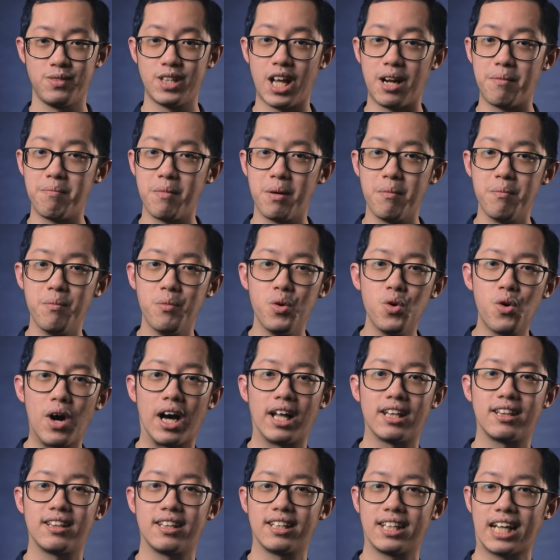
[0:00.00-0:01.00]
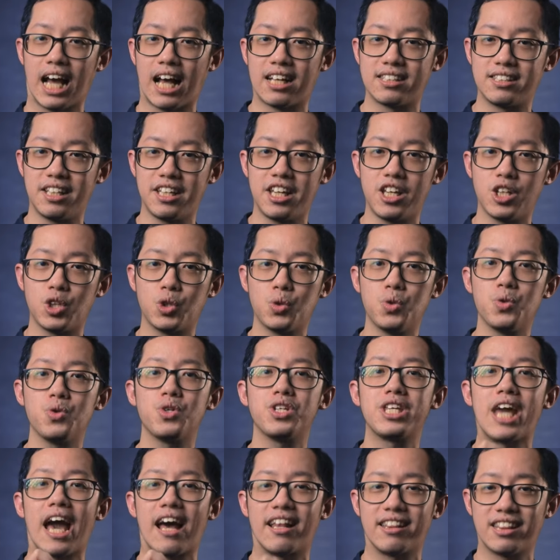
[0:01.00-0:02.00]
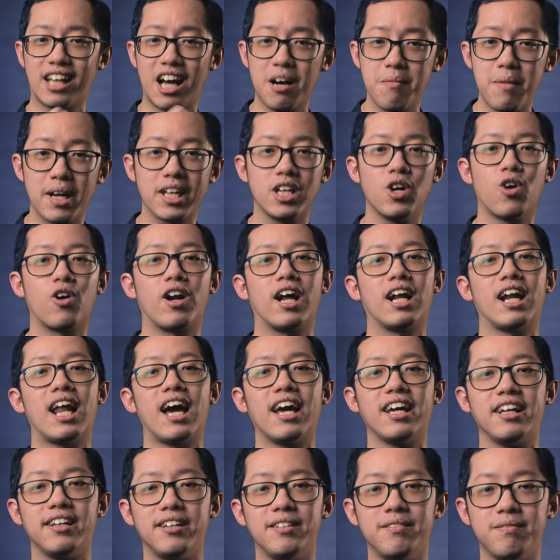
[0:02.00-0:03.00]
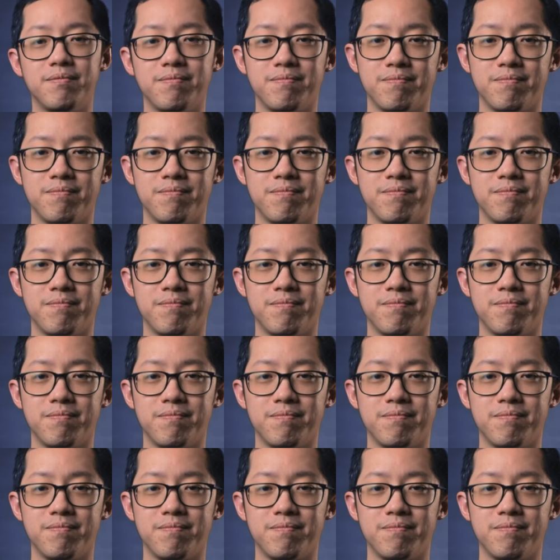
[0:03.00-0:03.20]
dan membuat kasih itu nyata bagi orang lain?